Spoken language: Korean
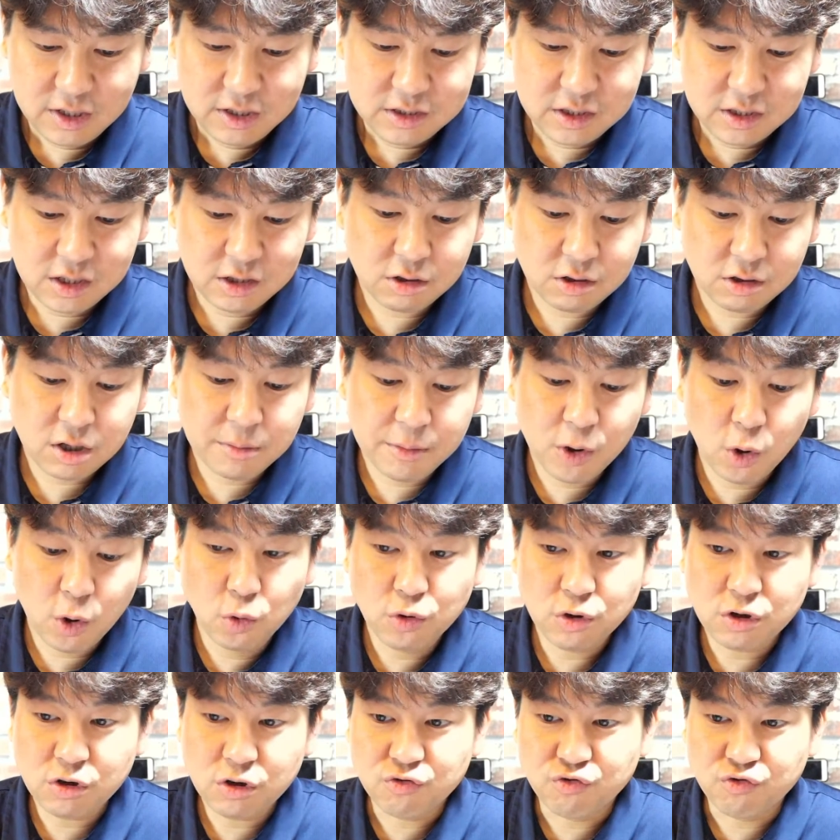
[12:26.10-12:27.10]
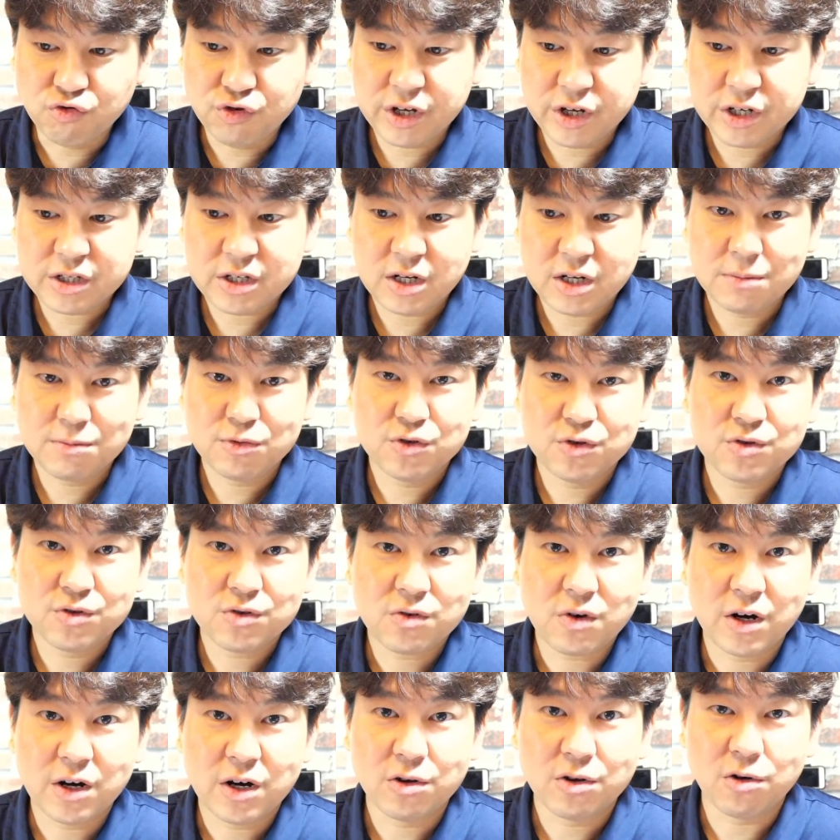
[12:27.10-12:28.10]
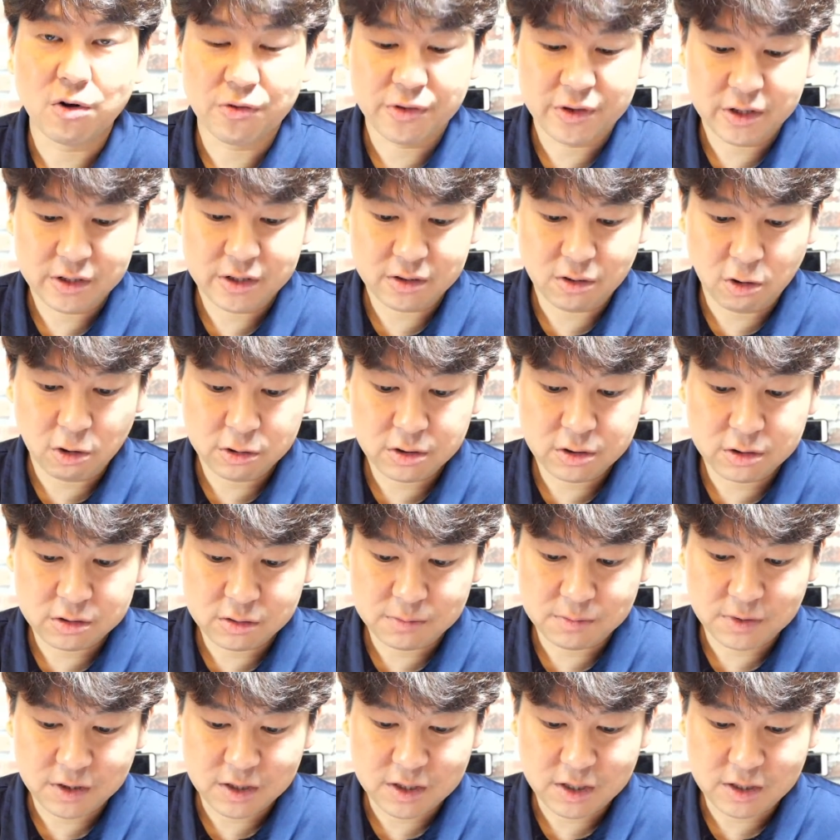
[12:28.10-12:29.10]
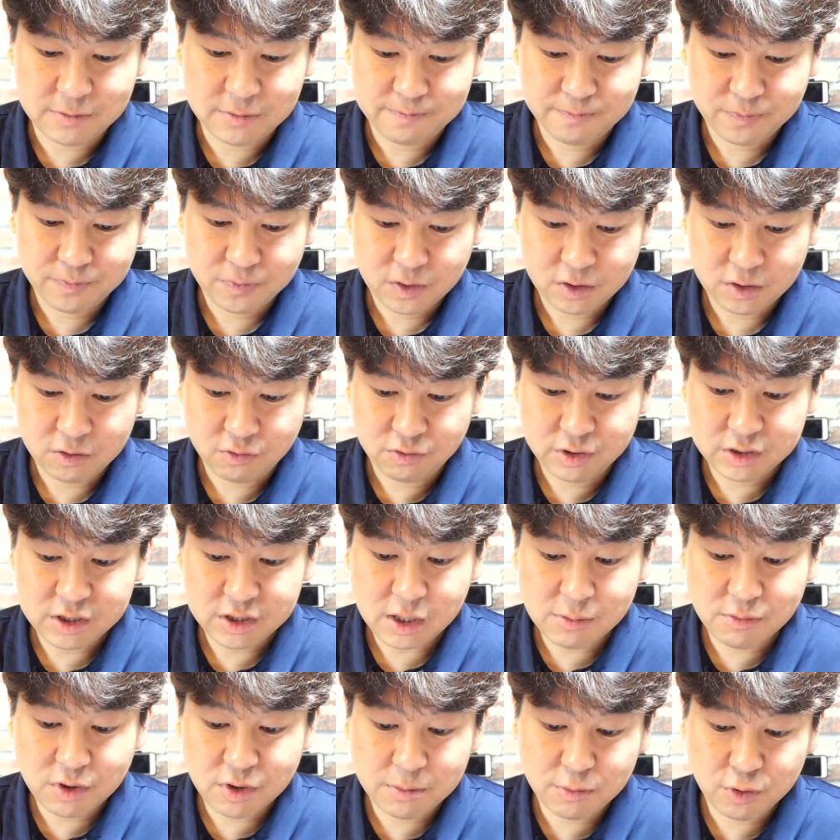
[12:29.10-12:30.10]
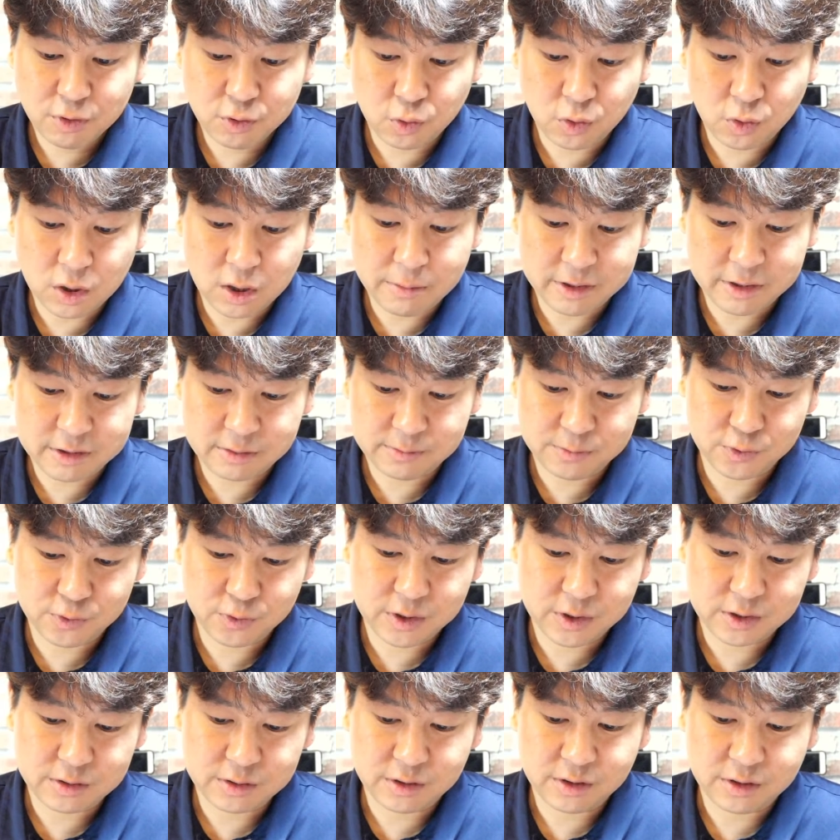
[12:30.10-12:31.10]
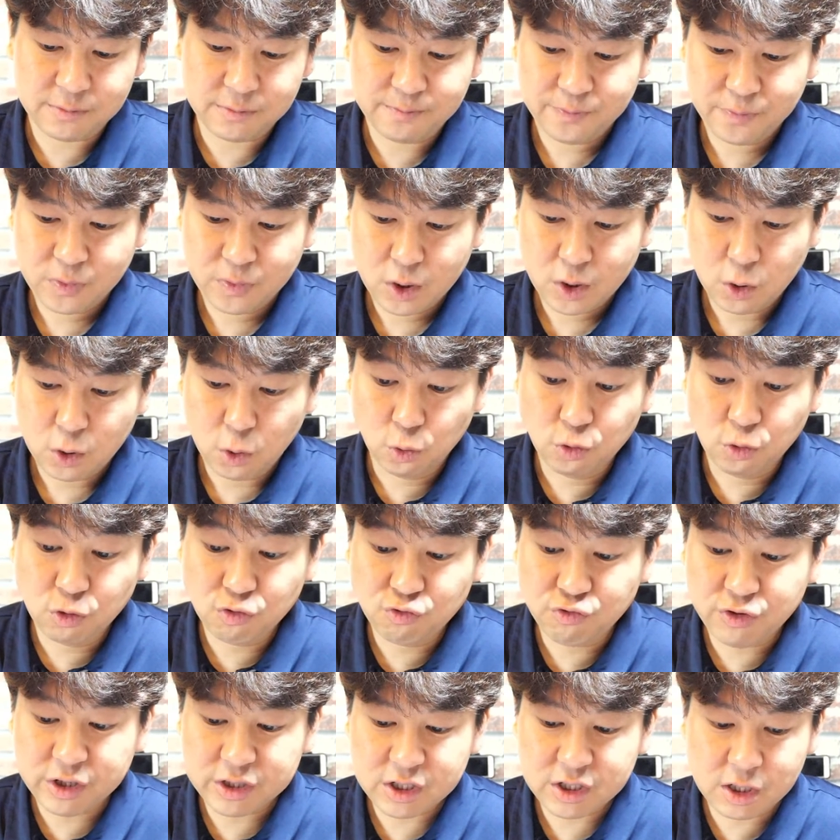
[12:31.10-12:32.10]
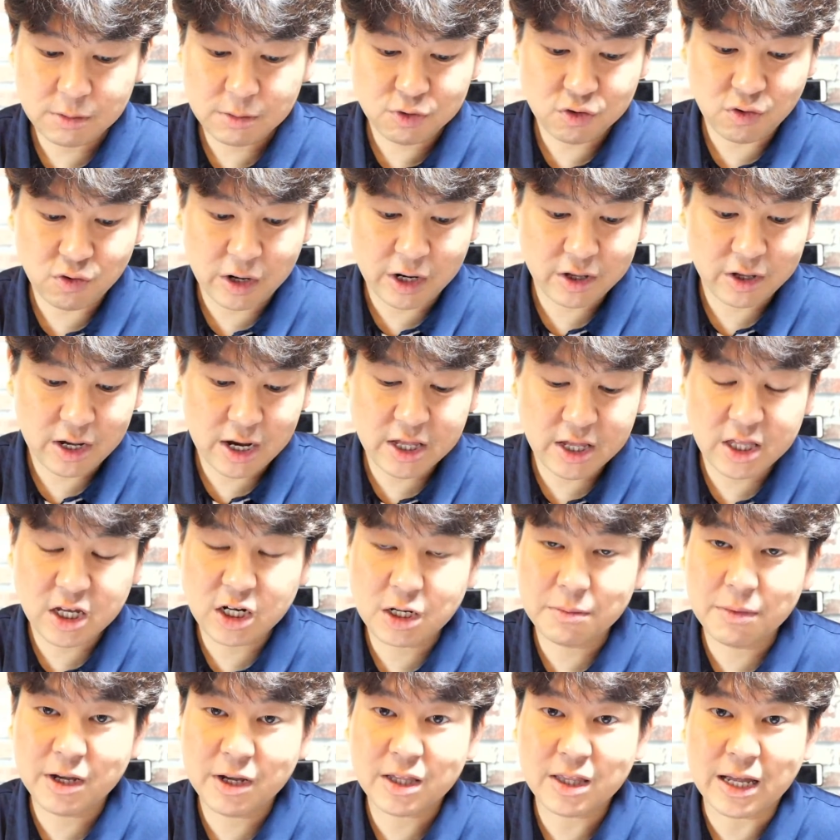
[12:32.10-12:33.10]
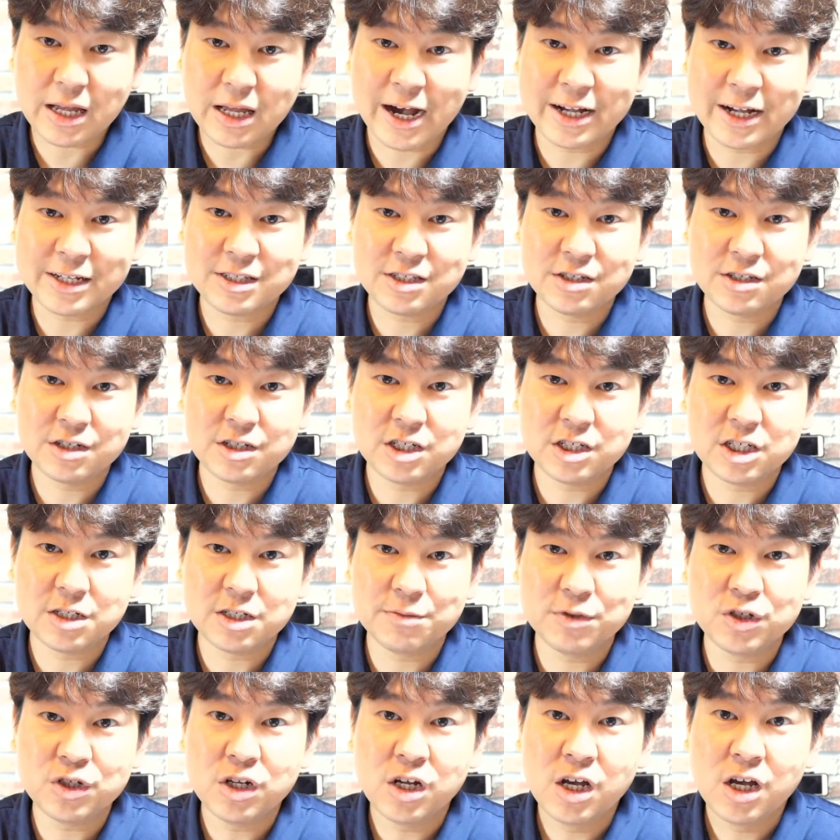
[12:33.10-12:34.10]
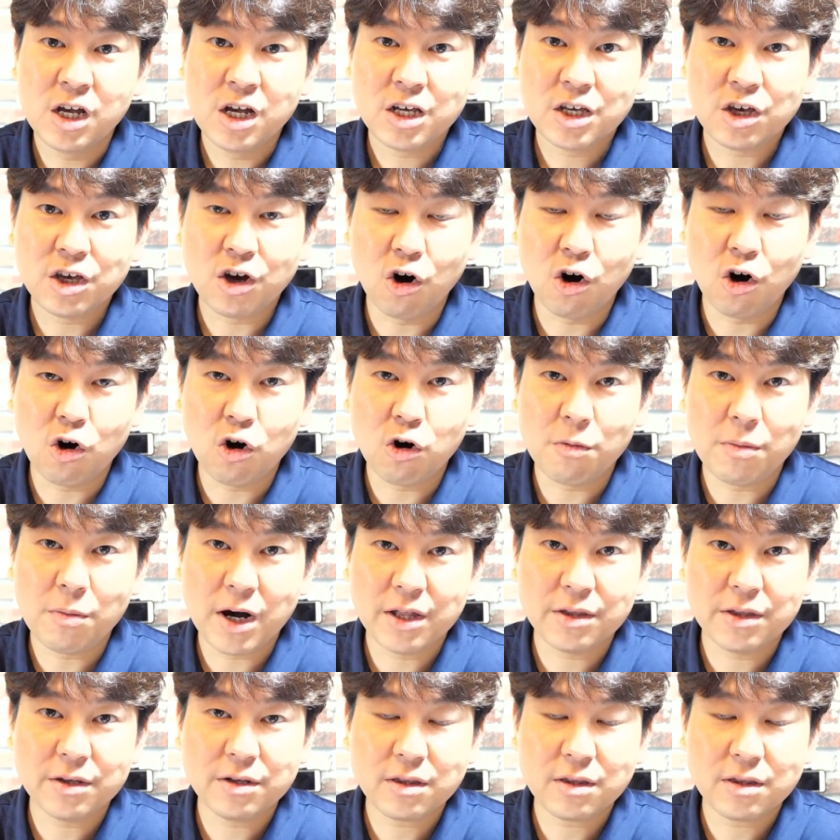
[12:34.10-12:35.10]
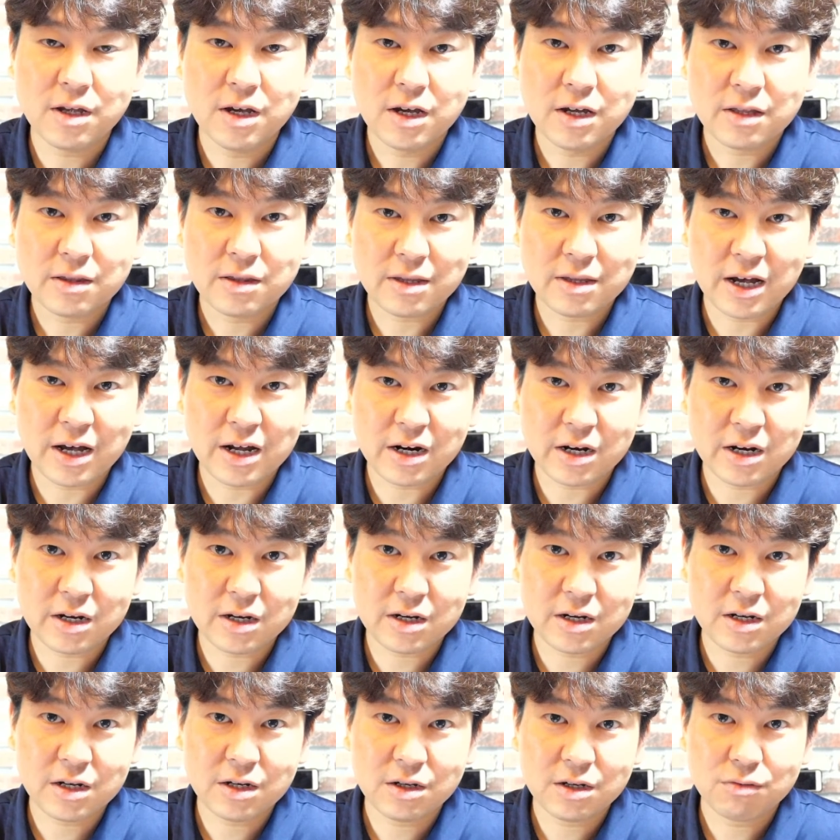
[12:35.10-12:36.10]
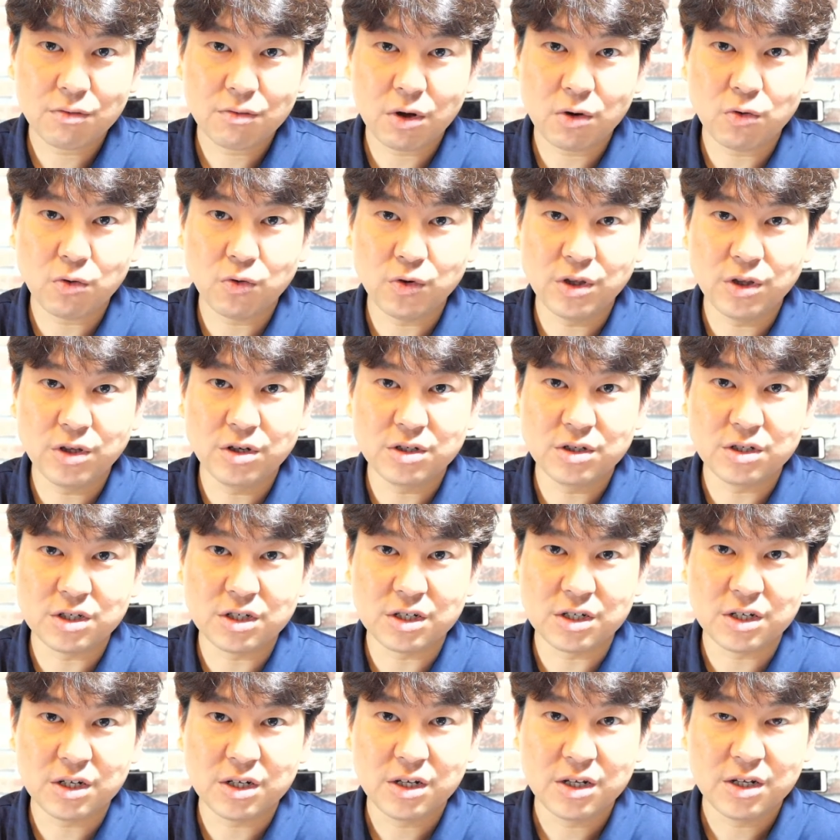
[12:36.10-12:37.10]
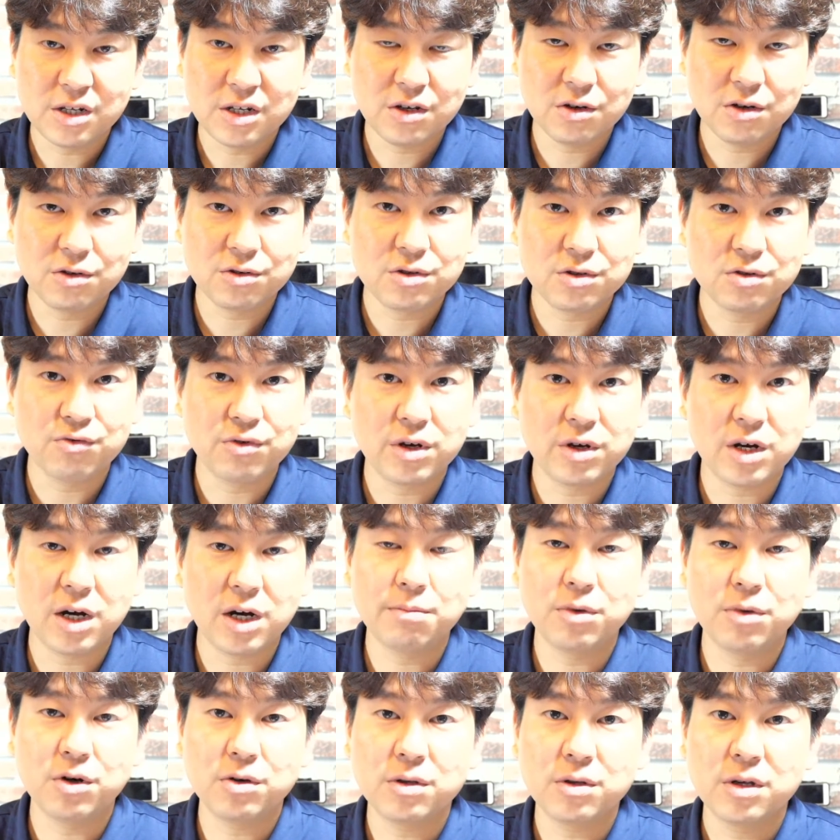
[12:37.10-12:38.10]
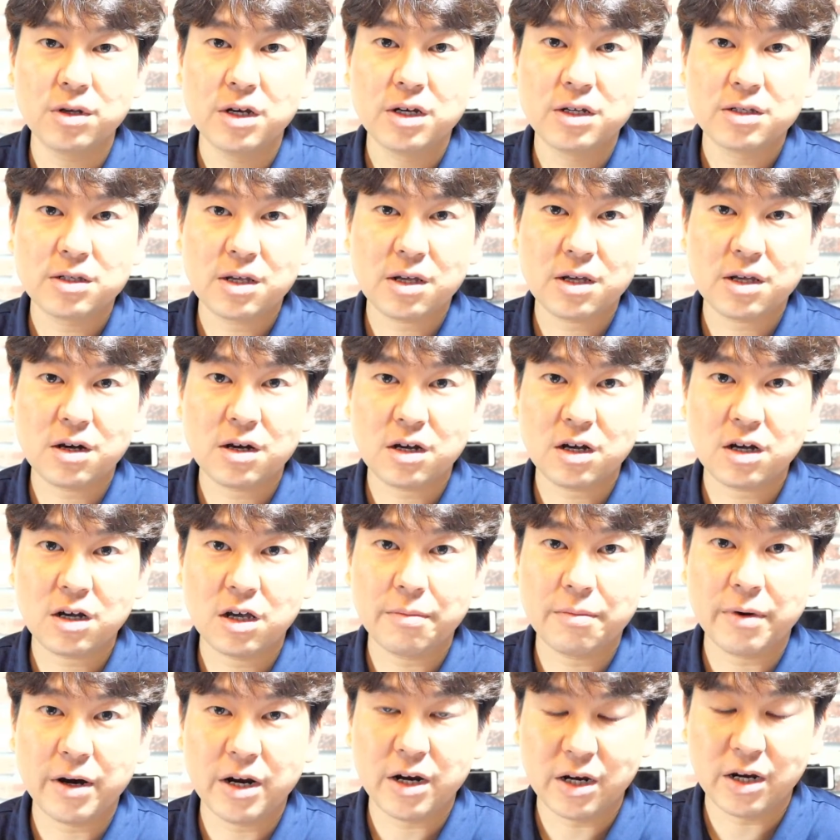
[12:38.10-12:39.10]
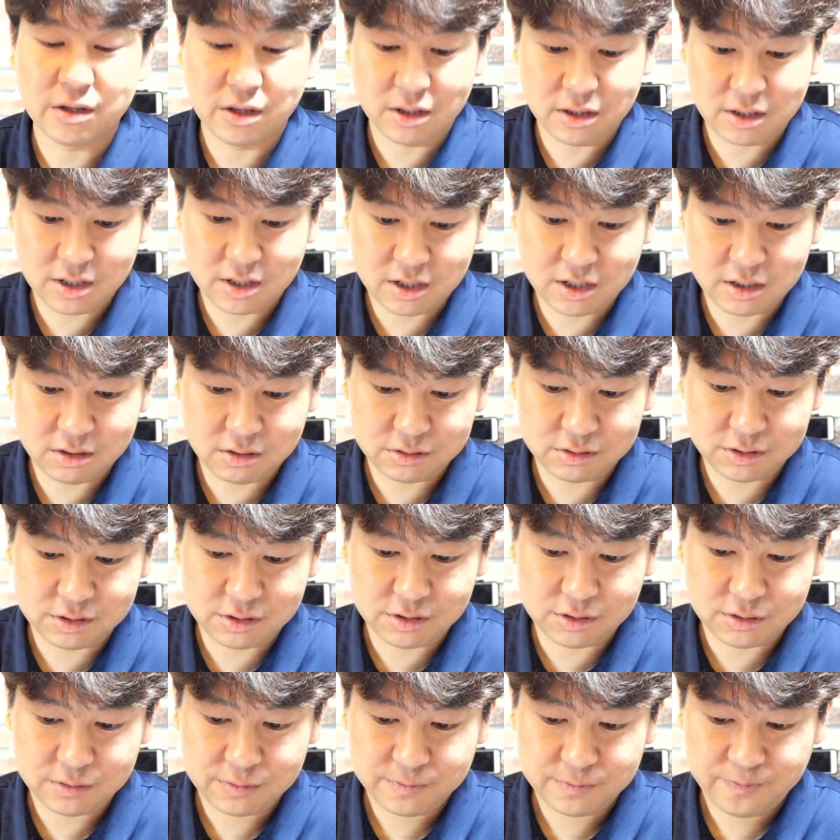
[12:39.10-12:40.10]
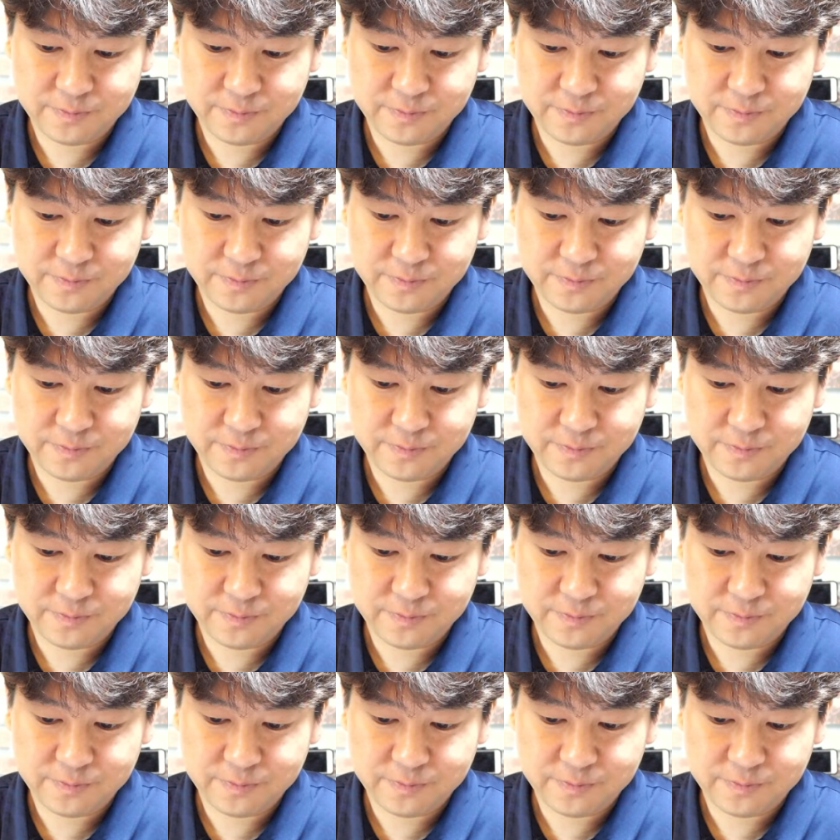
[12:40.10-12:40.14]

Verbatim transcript: 자, 그렇다면 오늘 우리의 삶은 과연 어때, 어떻습니까? 우리의 삶을 한번 돌아봤으면 좋겠어요. 오늘 우리의 삶은 과연 하나님의 다스리심을 경험하는 나라가 되고 있는지 이것을 우리가 한번 생각해 봐야 된다는 것이죠.